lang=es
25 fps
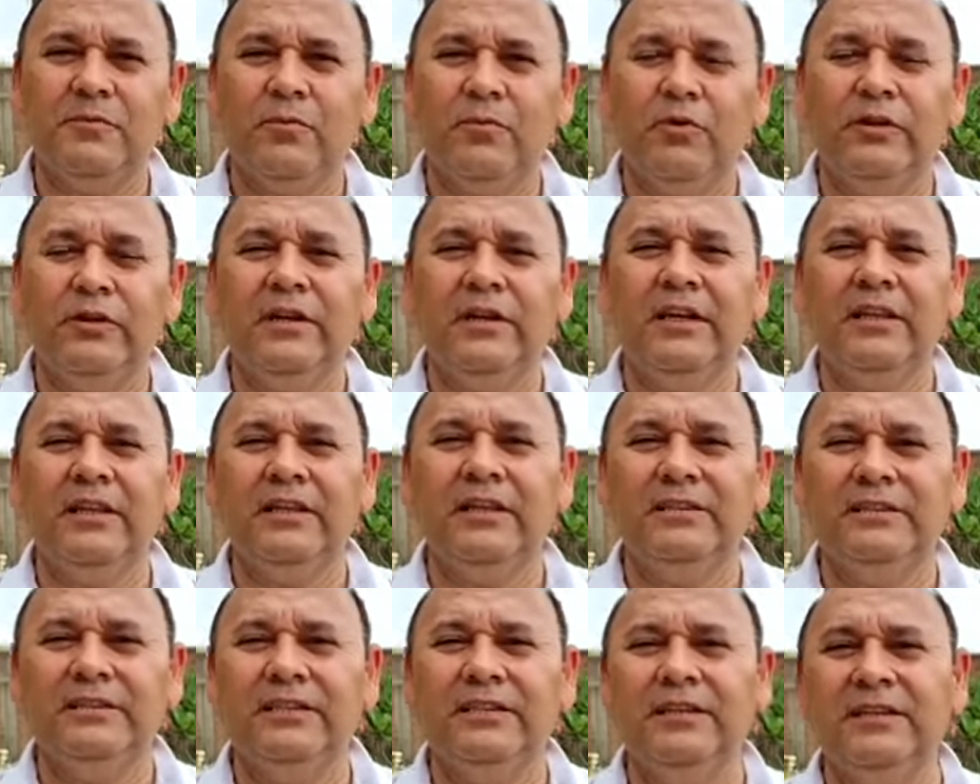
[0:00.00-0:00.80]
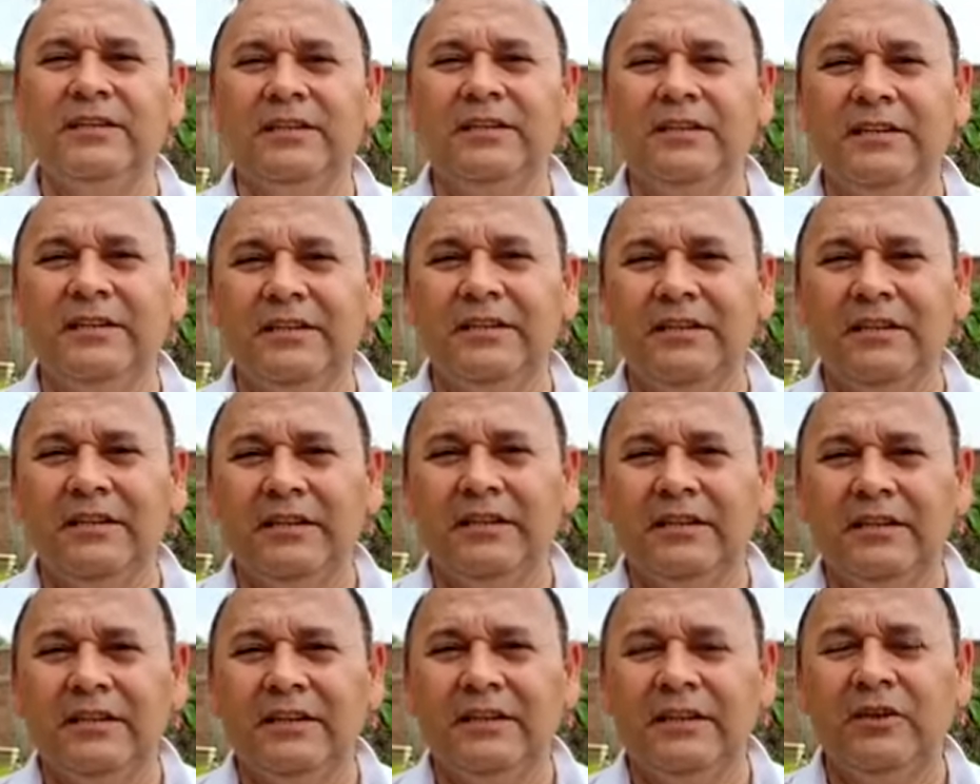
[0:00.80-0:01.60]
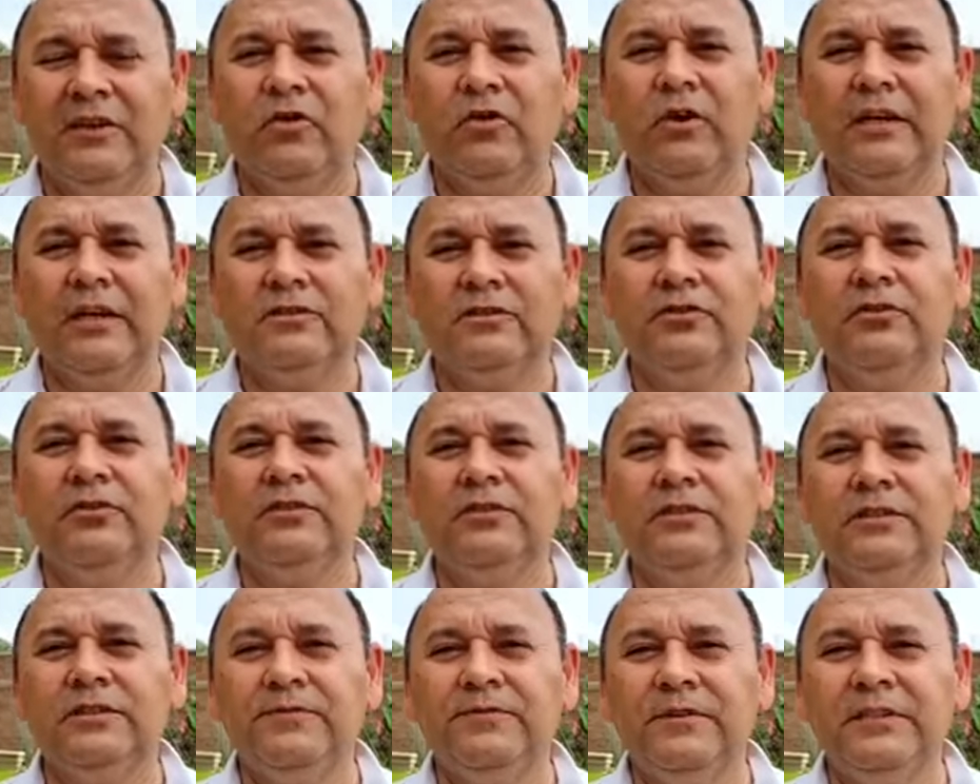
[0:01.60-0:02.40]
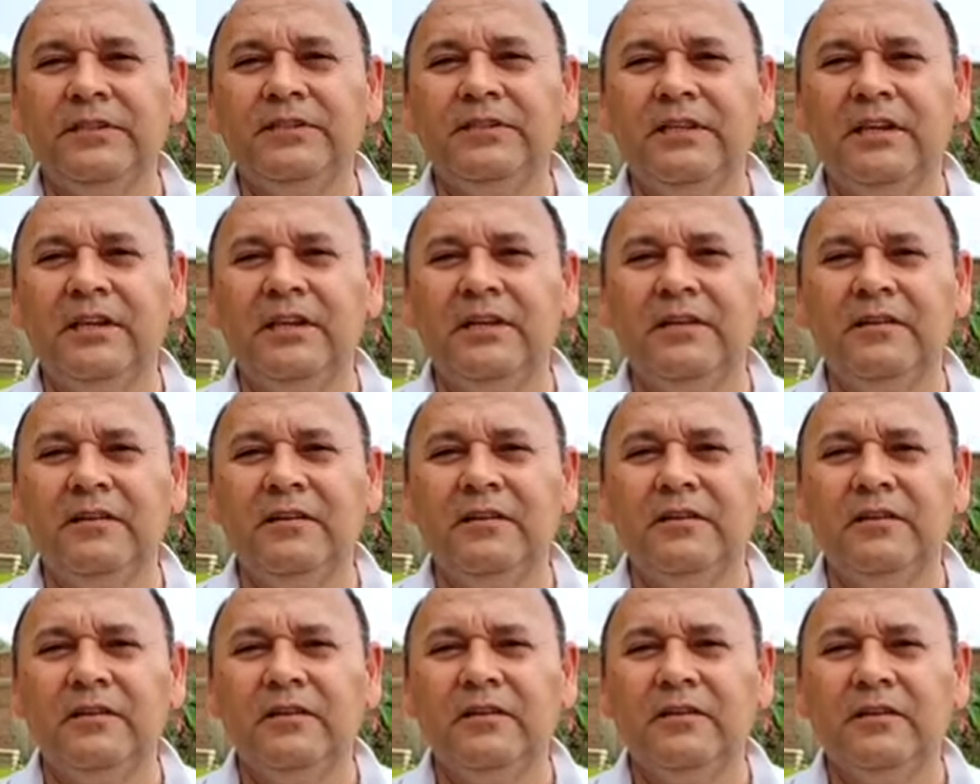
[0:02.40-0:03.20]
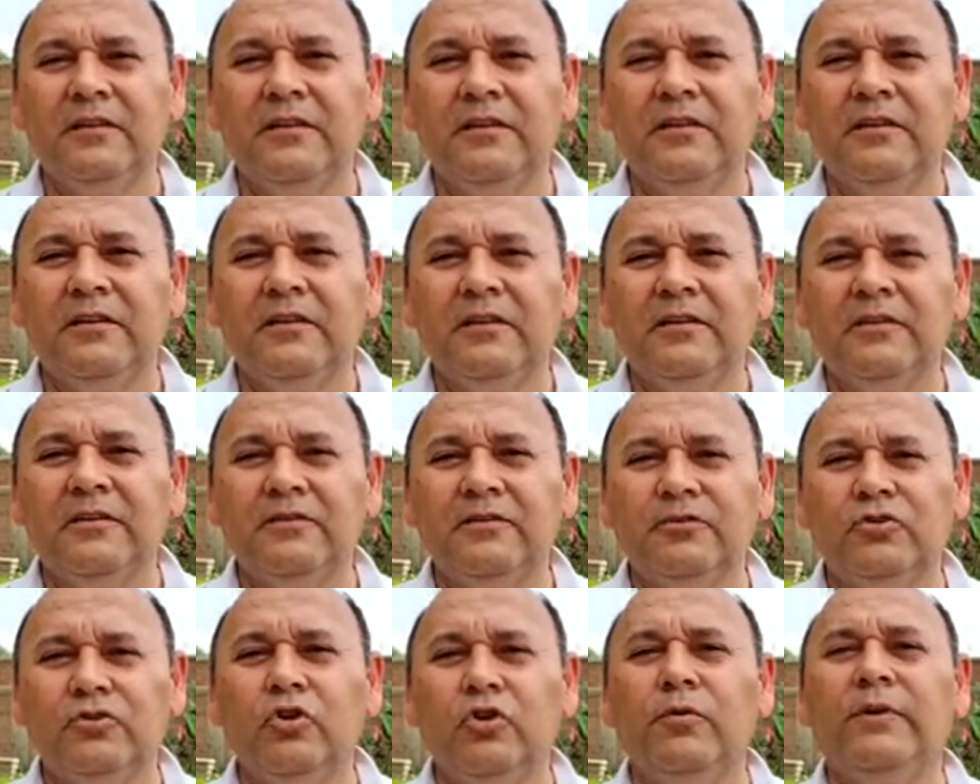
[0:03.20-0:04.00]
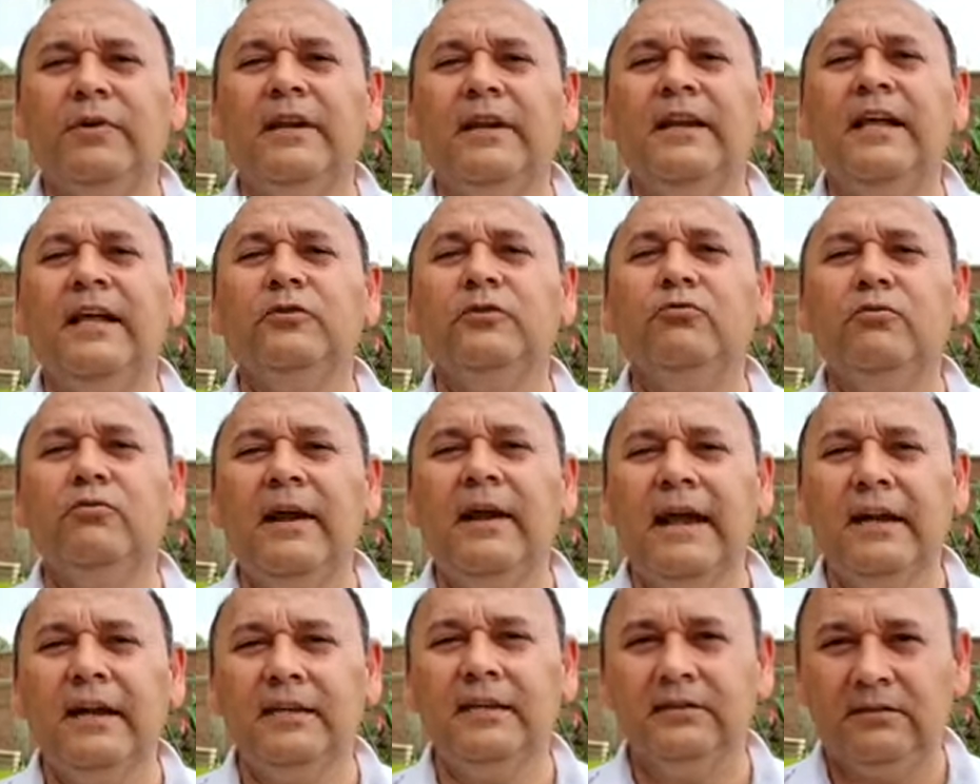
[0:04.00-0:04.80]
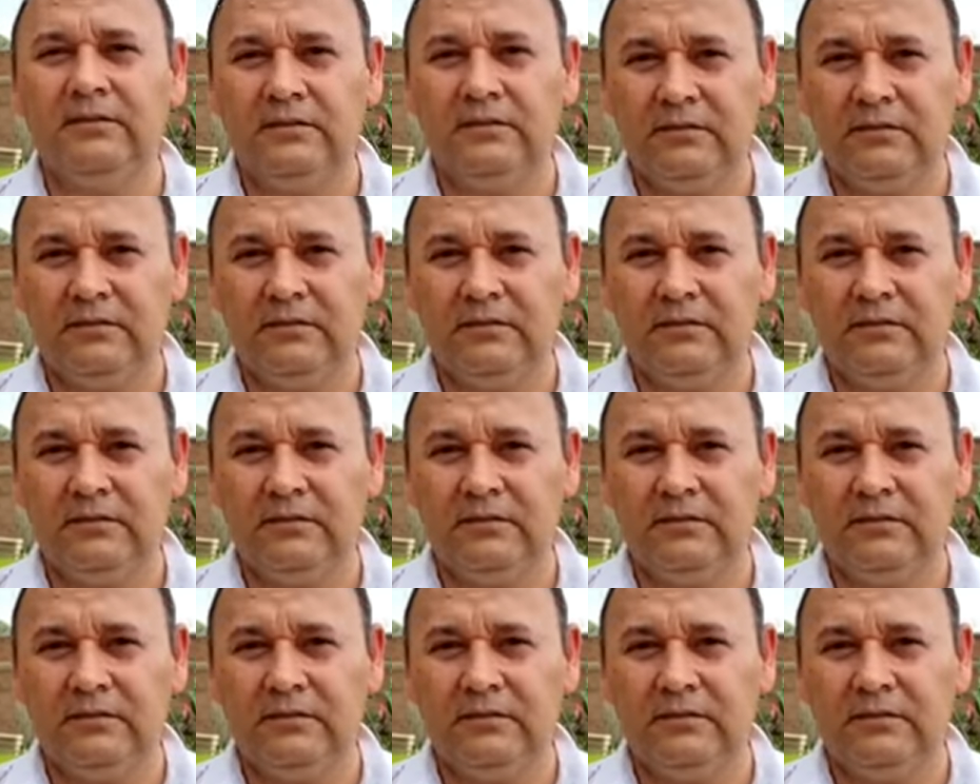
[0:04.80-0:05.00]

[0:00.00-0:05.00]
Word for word: Podría decir que en ocasiones difíciles, sobrenaturales.